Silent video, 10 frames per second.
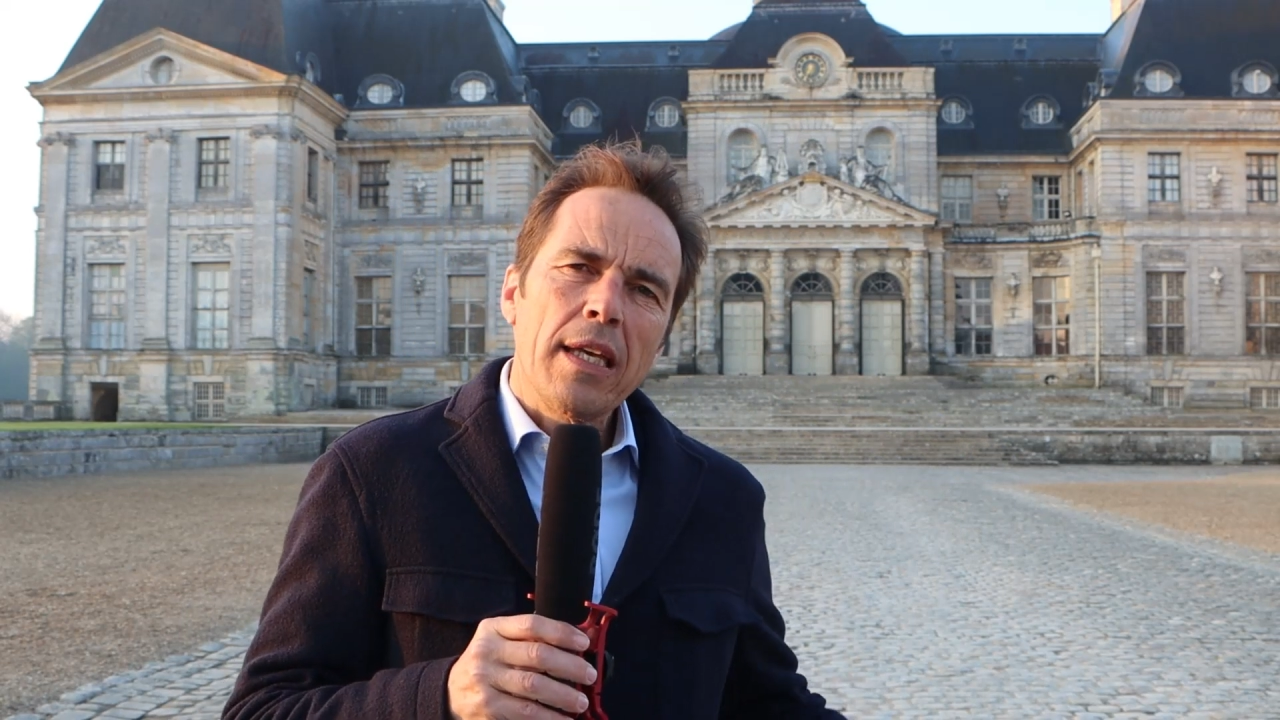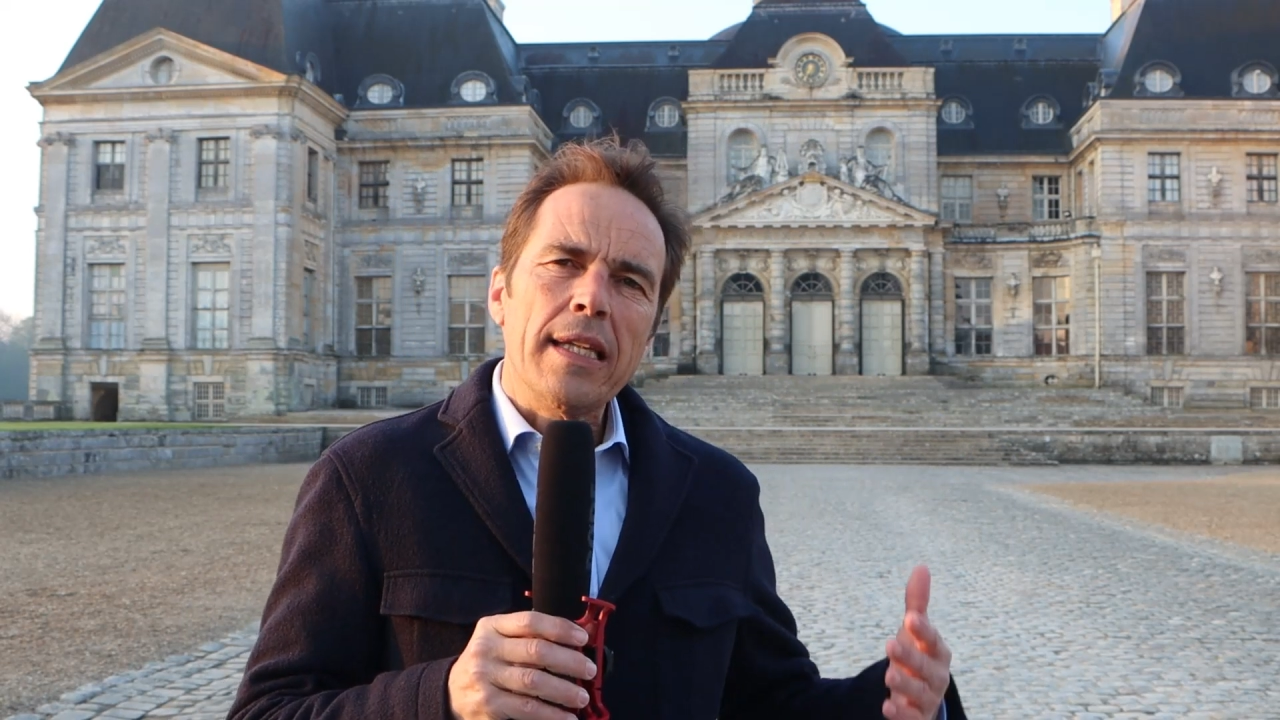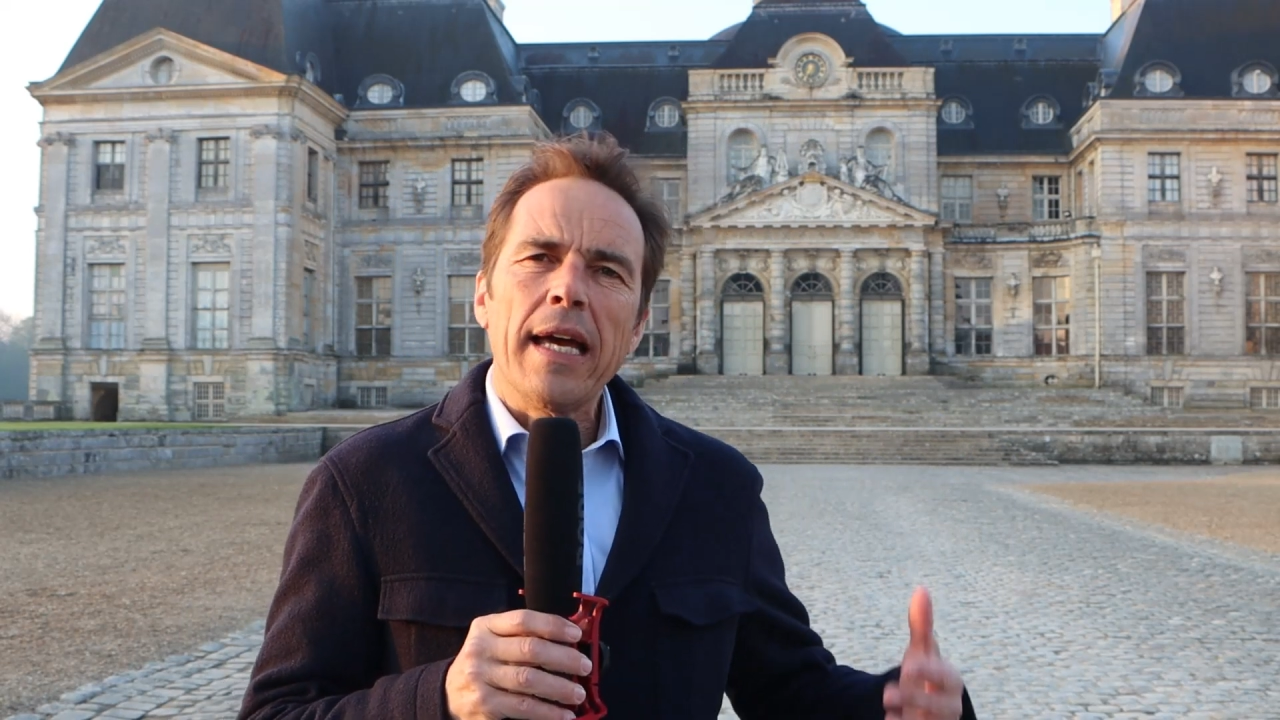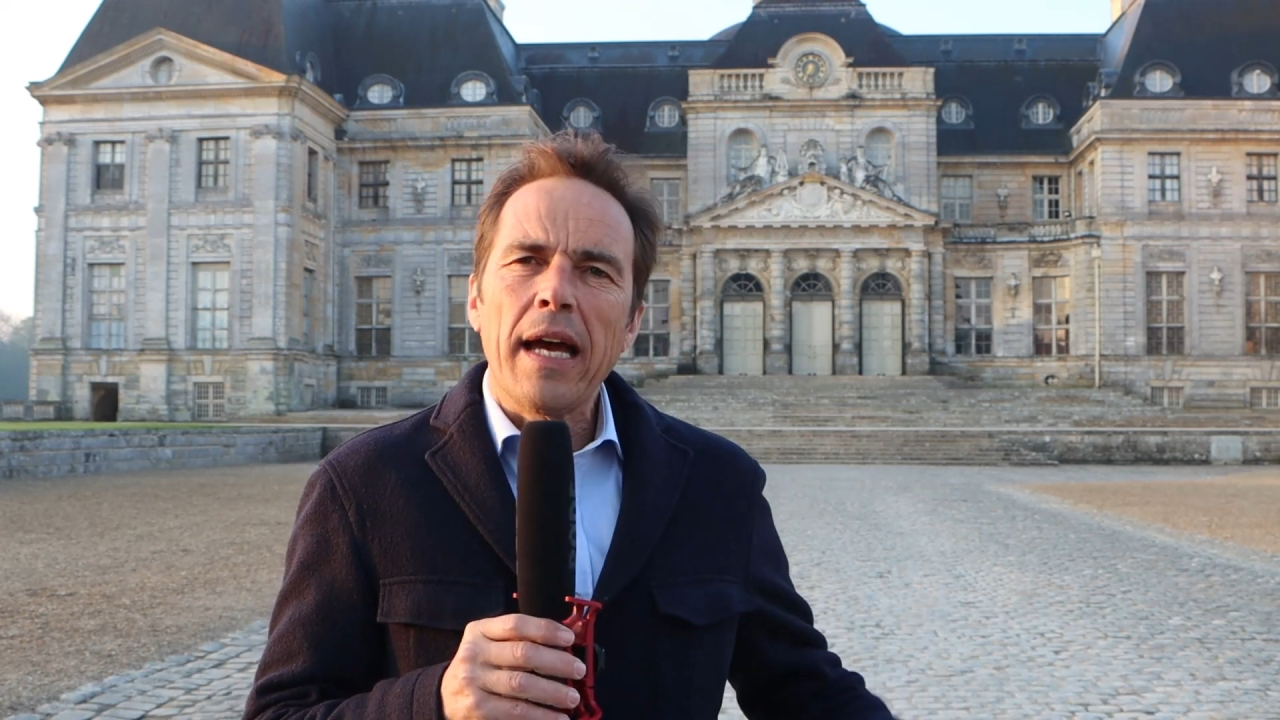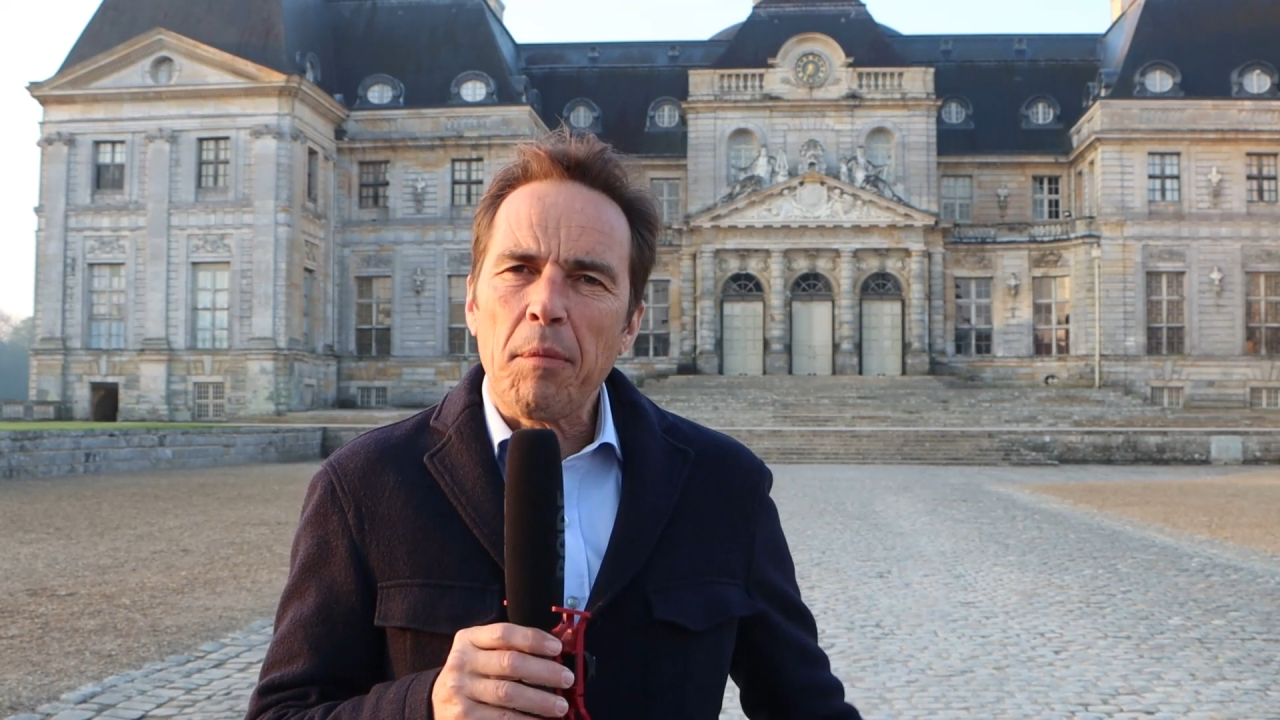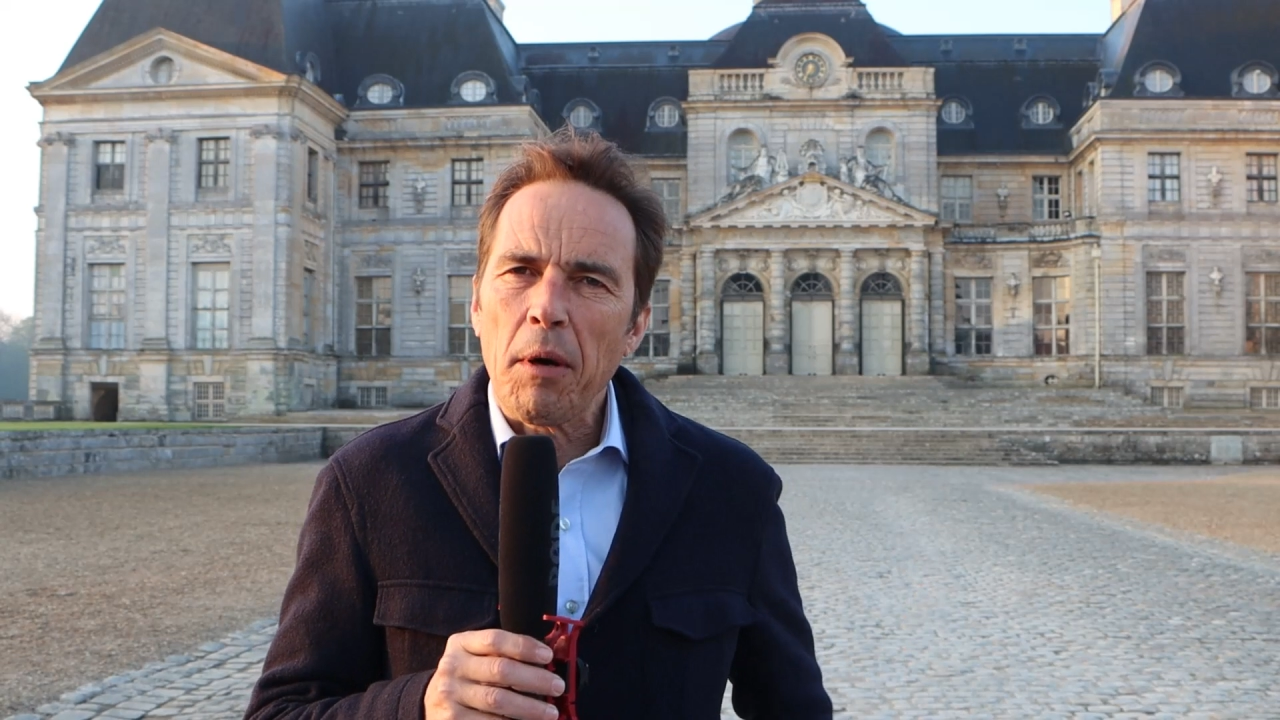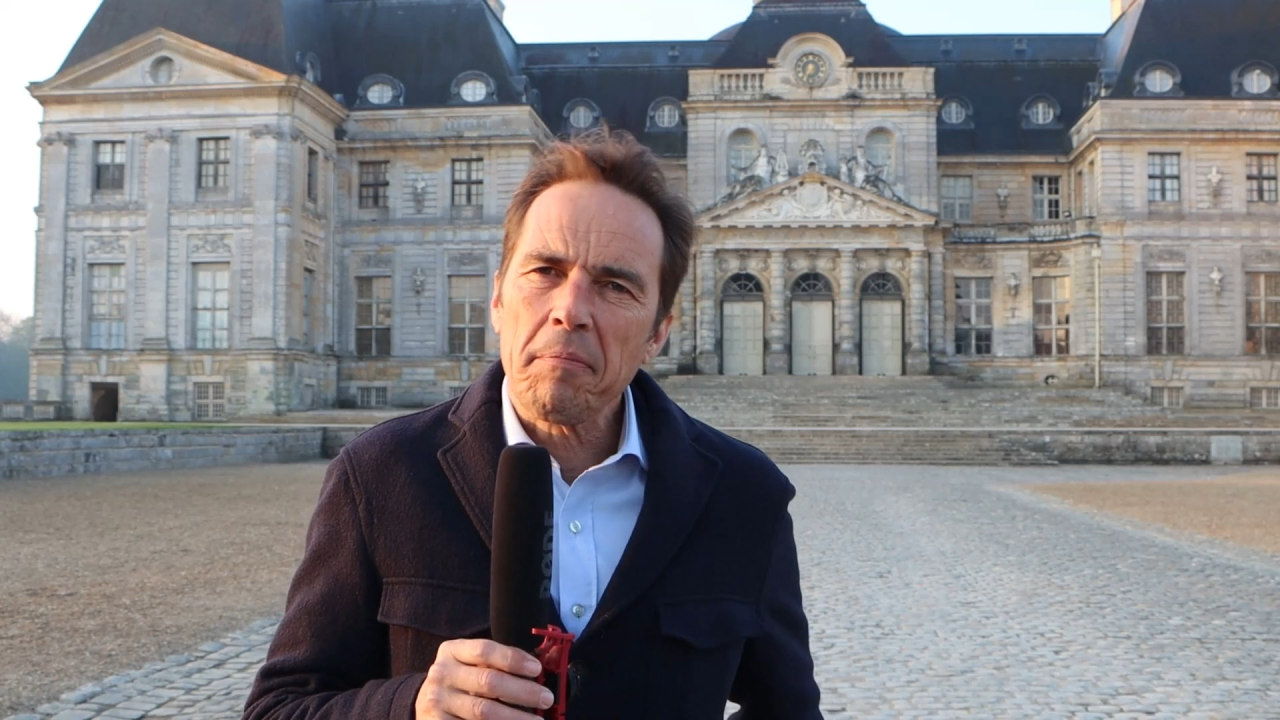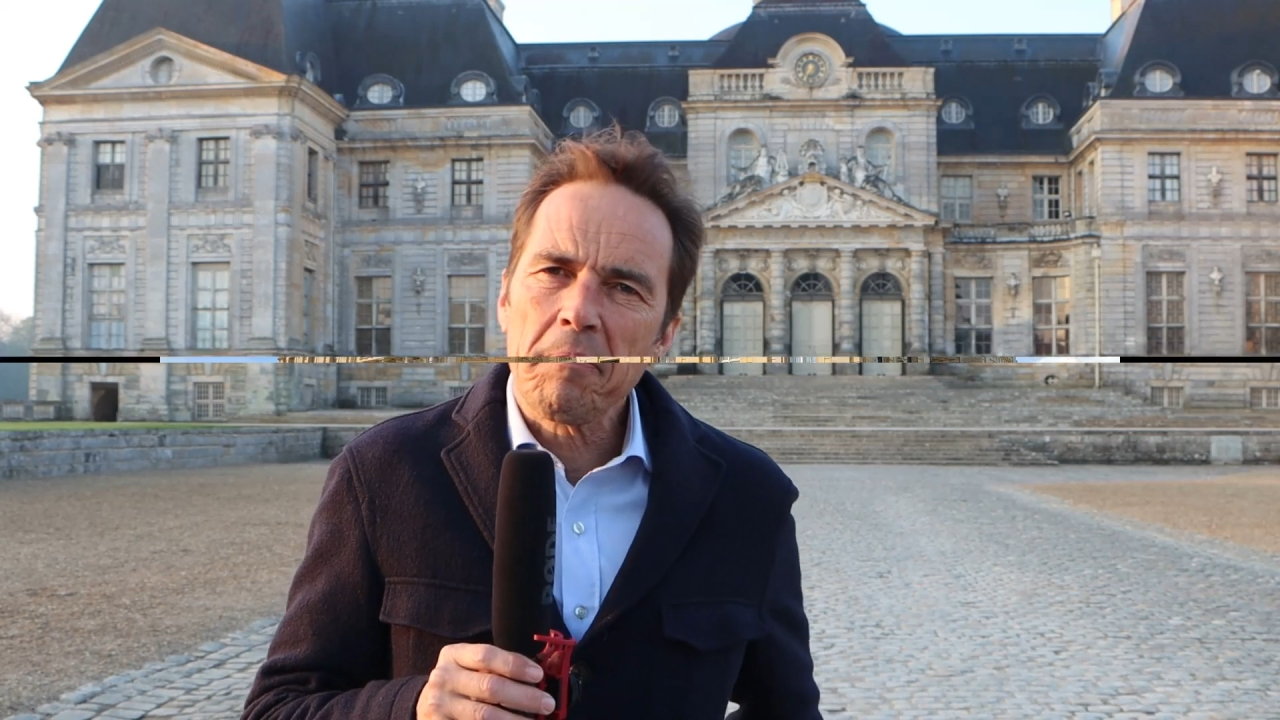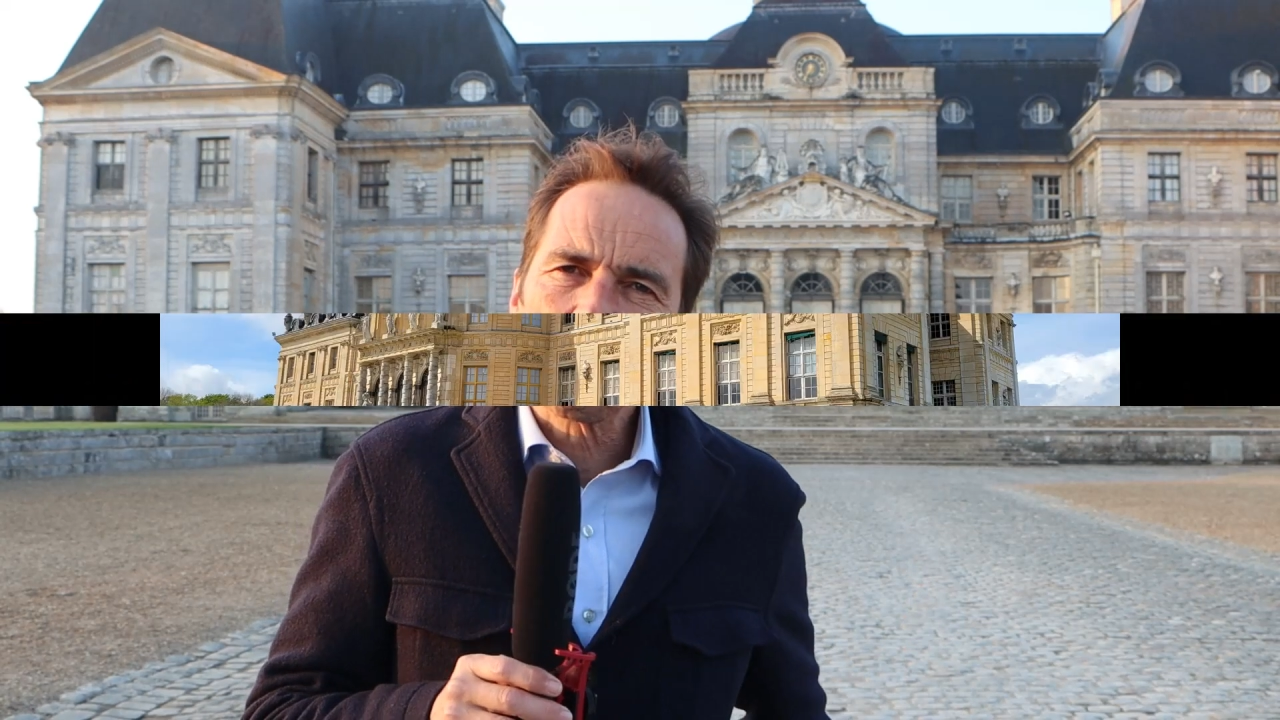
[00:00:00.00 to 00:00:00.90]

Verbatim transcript: qui est derrière moi.